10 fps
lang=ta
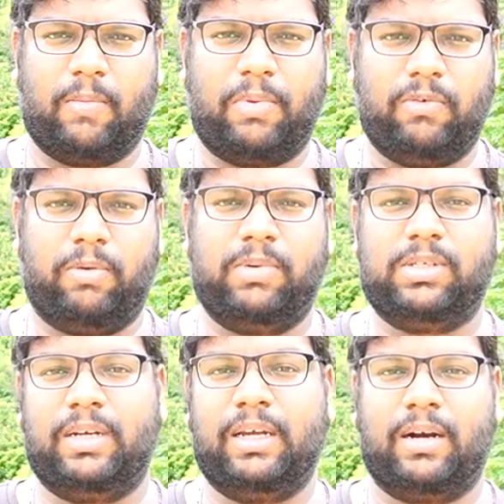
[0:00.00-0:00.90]

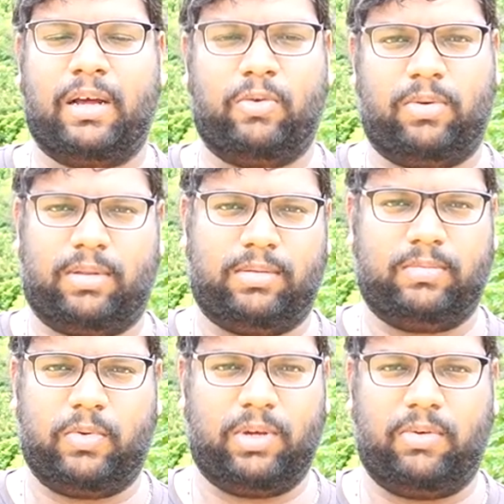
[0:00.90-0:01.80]
பர்ஃபார்மன்ஸ் டிகிரேட் ஆகக்கூடாது
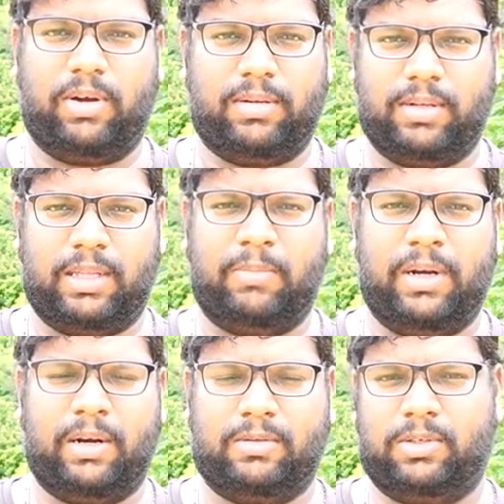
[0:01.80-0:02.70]
ஓகேவா இதுதான்
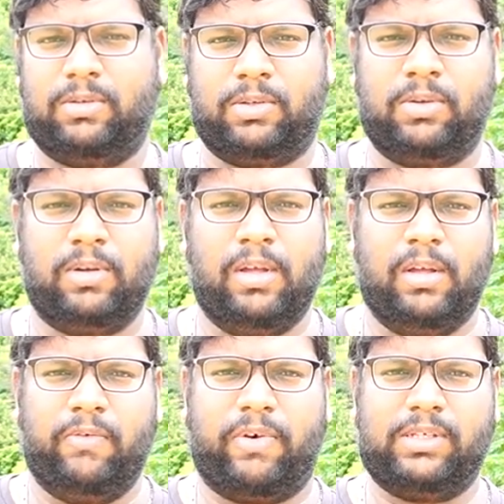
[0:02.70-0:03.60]
மெயினான விஷயம் ஸோ
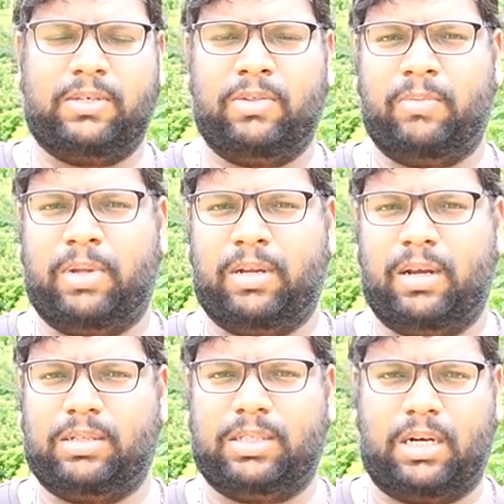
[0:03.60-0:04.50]
ஃபஸ்ட்டு வந்து
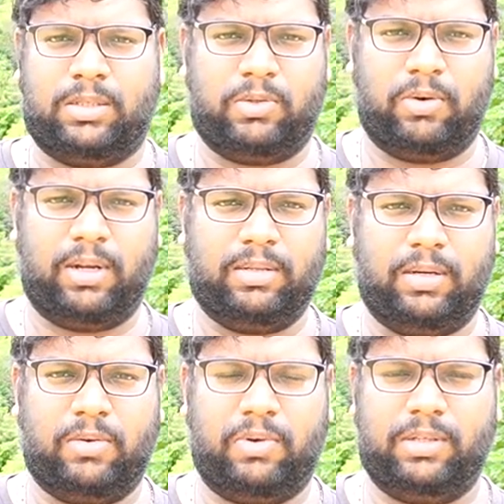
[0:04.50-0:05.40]
பார்த்திங்கன்னா ஷார்ட் ஸ்ட்ரோக் லெங்க்
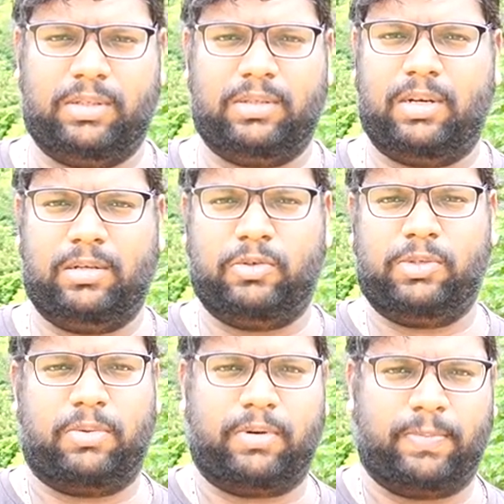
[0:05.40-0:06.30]
இருக்கக்கூடிய இன்ஜின்ஸை நீங்கள்
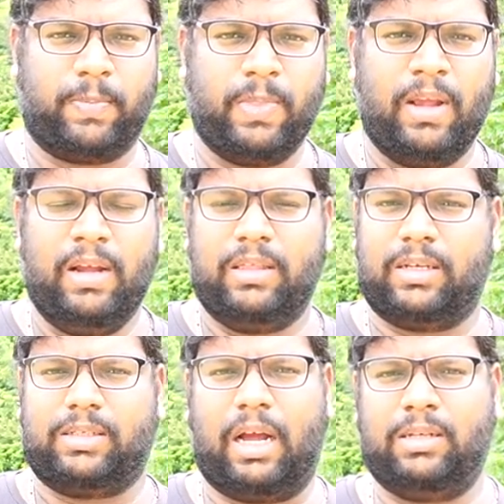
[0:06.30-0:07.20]
சூஸ் பண்ணணும்
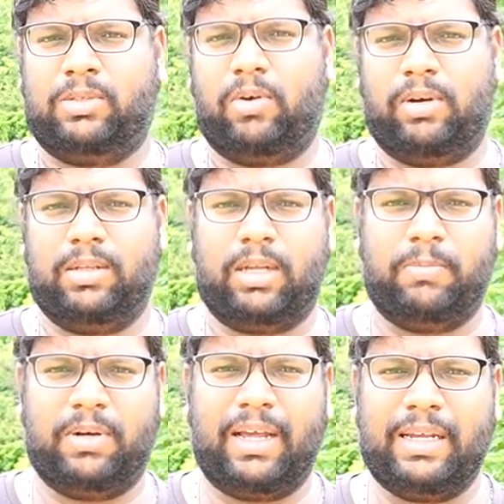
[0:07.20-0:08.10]
இந்த ஷார்ட் ஸ்ட்ரோக் லெங்க்
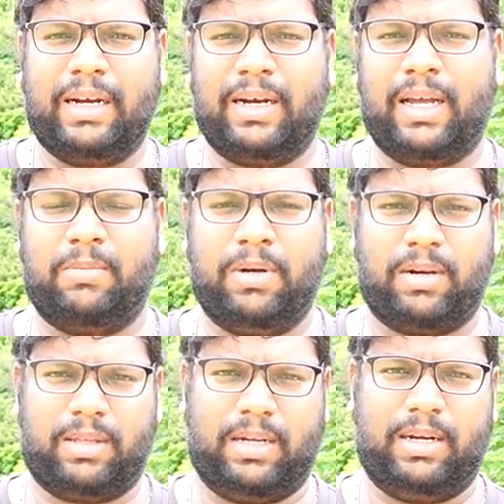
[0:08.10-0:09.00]
அப்படின்னா என்ன
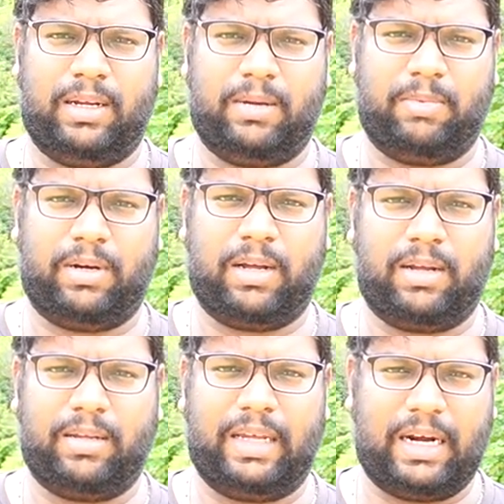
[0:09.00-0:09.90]
அப்படின்றது கேட்டிங்க அப்படின்னா
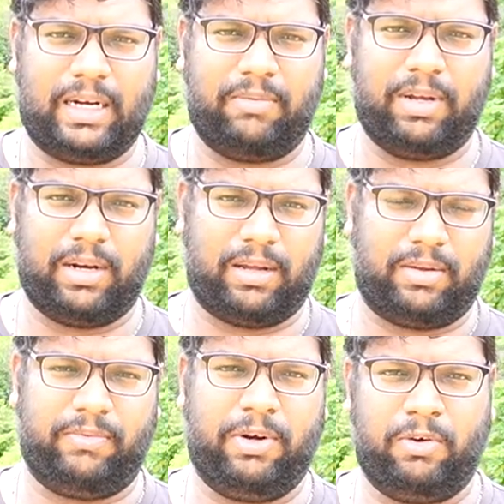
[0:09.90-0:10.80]
ஏற்கனவே நான்
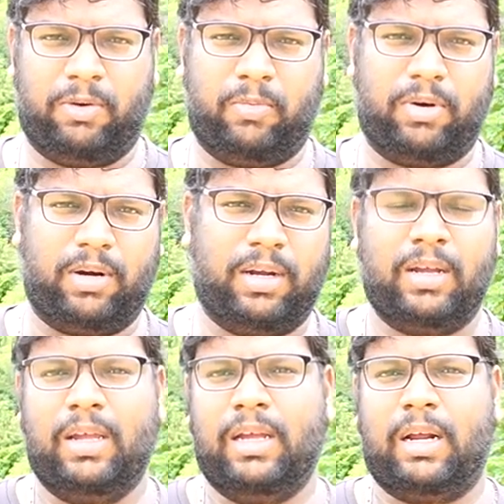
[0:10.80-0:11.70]
வீடியோ ஒன்று போட்டிருக்கேன்
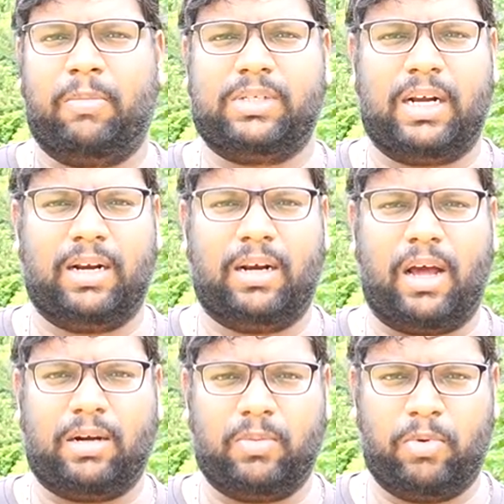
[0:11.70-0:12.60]
நம்ம சேனலில்
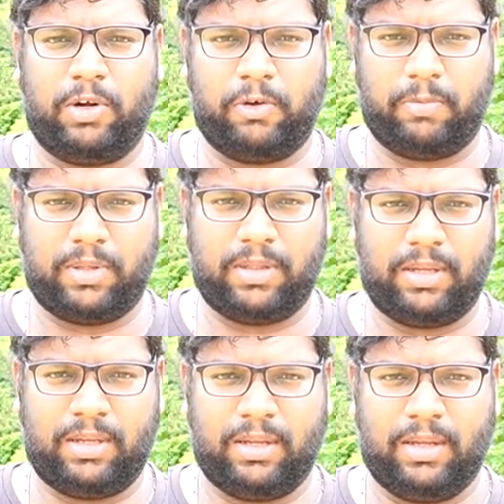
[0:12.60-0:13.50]
ஆட்டோமோட்டிவை
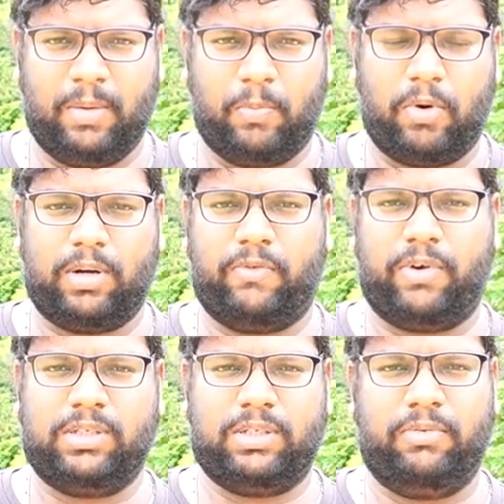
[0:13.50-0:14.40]
பற்றி போட்ட
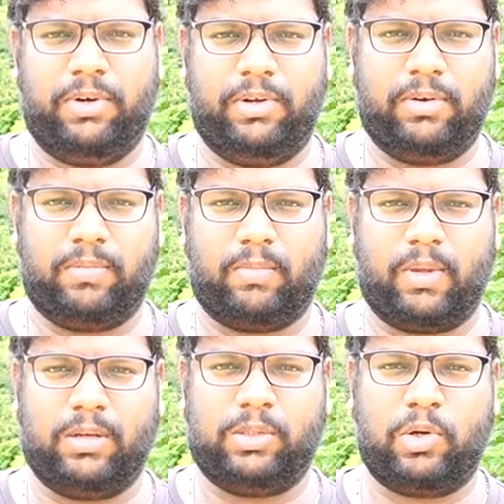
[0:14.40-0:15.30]
ஃபஸ்ட்டு வீடியோ
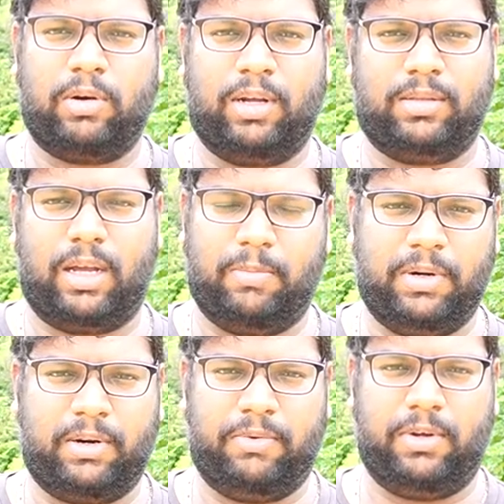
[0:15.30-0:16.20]
ஸ்ட்ரோக் லெங்க்
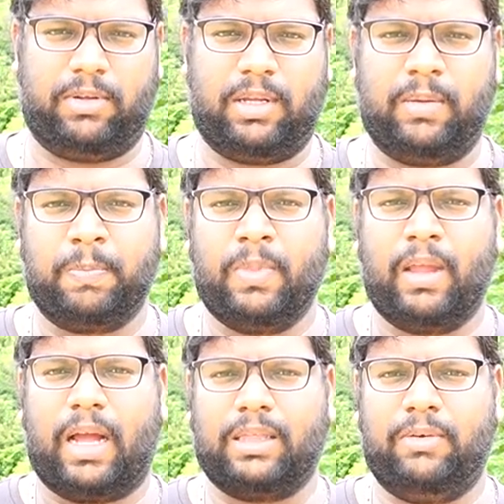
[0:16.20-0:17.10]
அப்படின்ற வீடியோ தான்
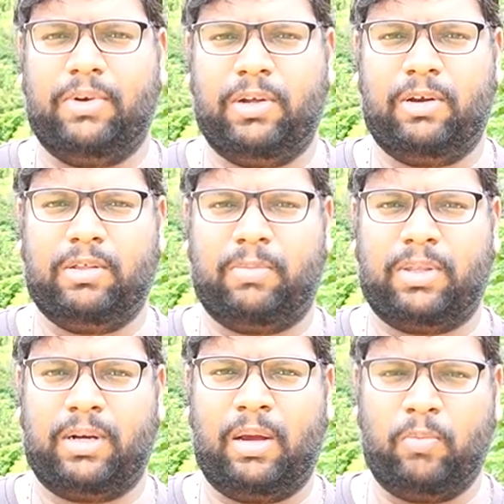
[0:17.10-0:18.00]
அந்த வீடியோவில் வந்து
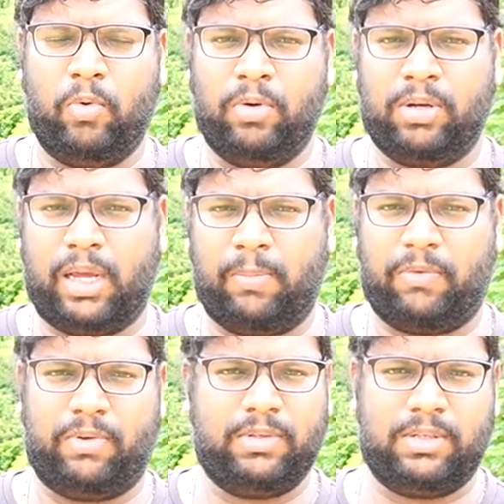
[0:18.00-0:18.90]
பார்த்தீங்கன்னா மூணு டைப்
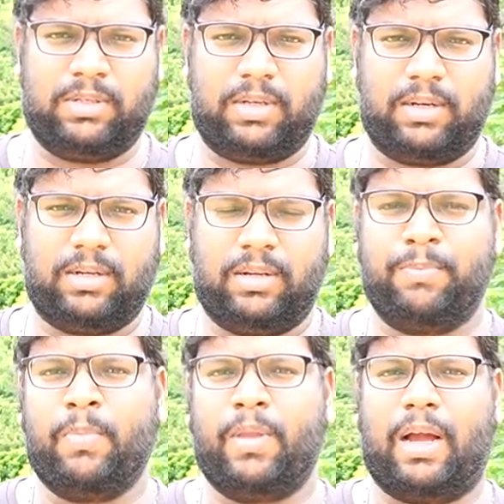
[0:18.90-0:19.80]
ஆஃப் இன்ஜின்ஸ் இருக்குது
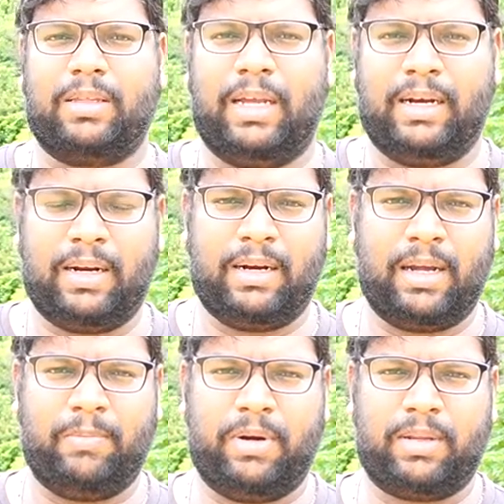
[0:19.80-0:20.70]
அது
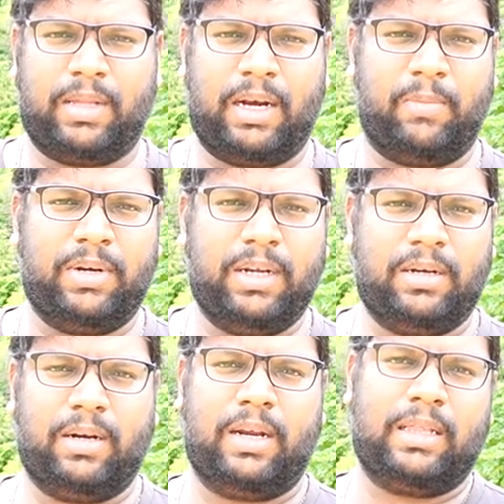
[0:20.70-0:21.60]
என்னென்ன அப்படின்றது எல்லாமே
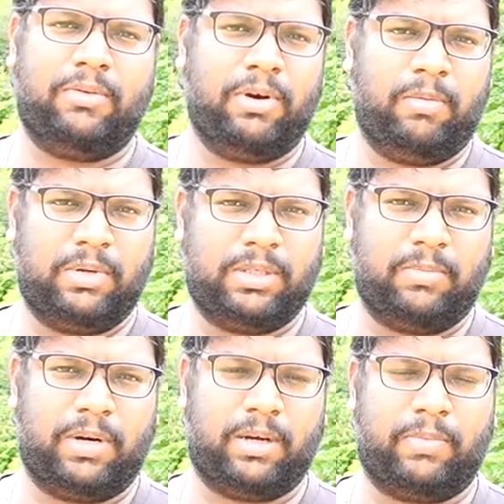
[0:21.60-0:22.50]
டீட்டெயில்டாக அந்த வீடியோவில்
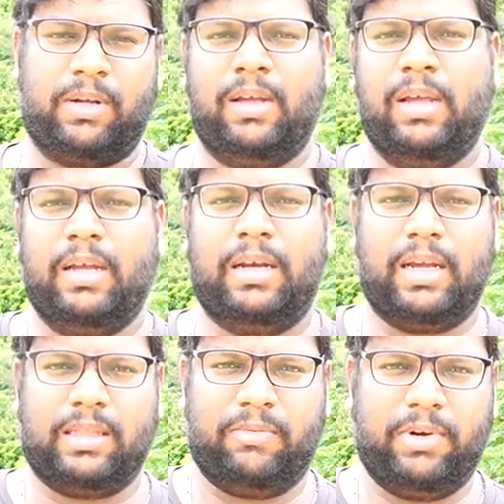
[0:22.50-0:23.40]
மென்ஷன் பண்ணியிருப்பேன்
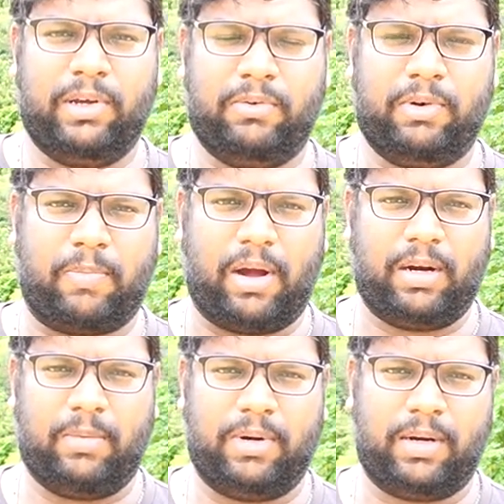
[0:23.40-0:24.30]
நீங்கள் அந்த வீடியோ இன்னும்
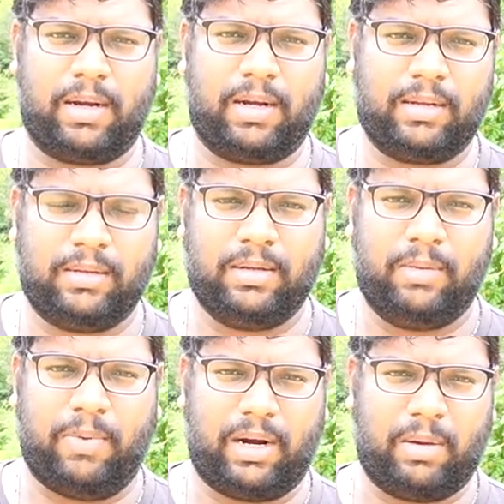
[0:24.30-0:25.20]
பார்க்கல அப்படின்னாக்கா
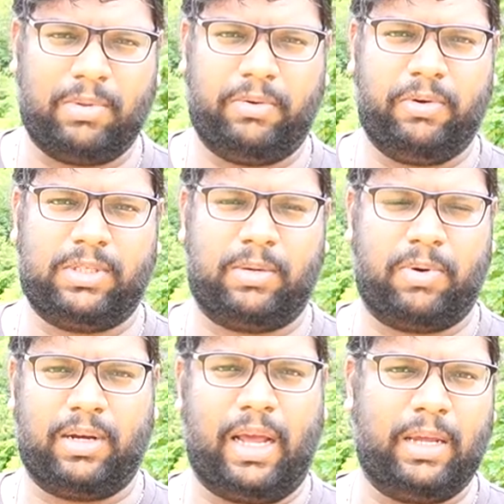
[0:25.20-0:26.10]
மறக்காமல் இந்த வீடியோ செக்
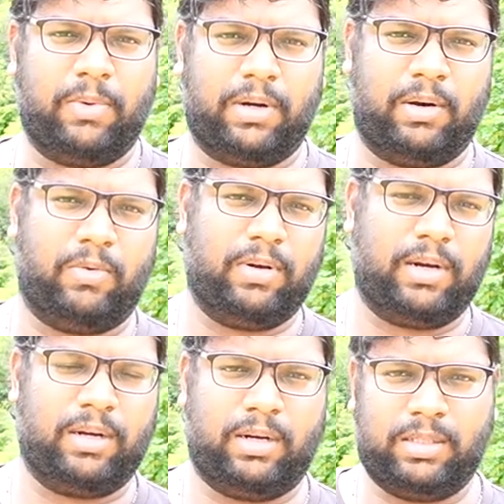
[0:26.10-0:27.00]
பண்ணுங்கள் ஐ பட்டனில்
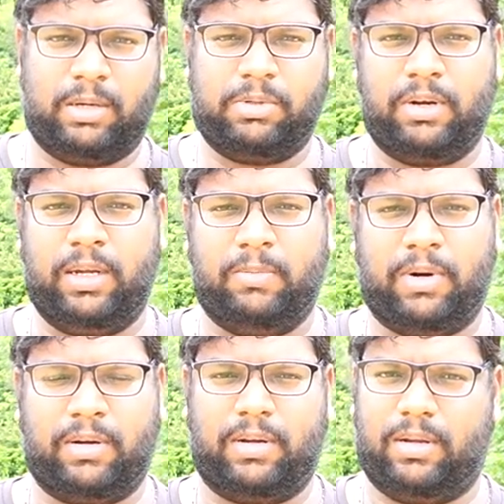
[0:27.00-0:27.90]
கொடுக்குறேன் டிஸ்கிரிப்ஷன் லிங்க்
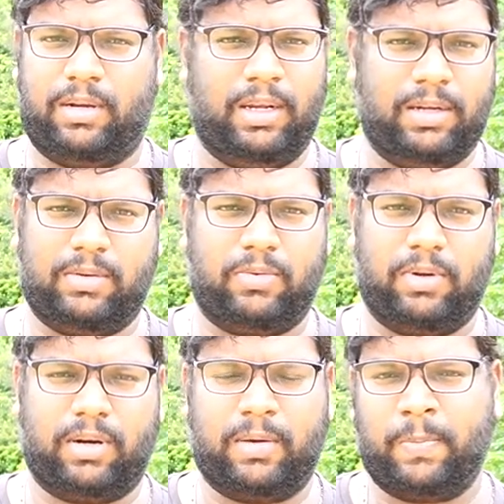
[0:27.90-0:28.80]
பண்ண லிங்க்
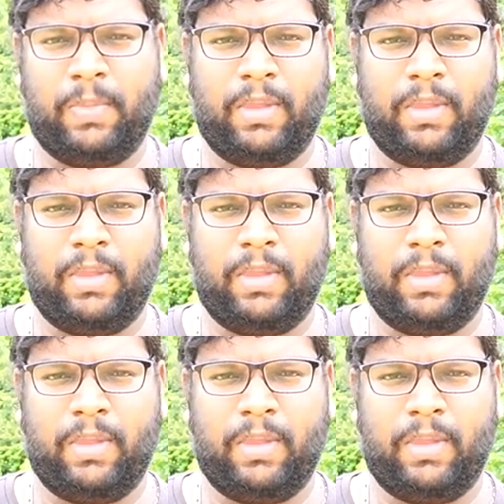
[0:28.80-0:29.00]
கொடுக்குறேன்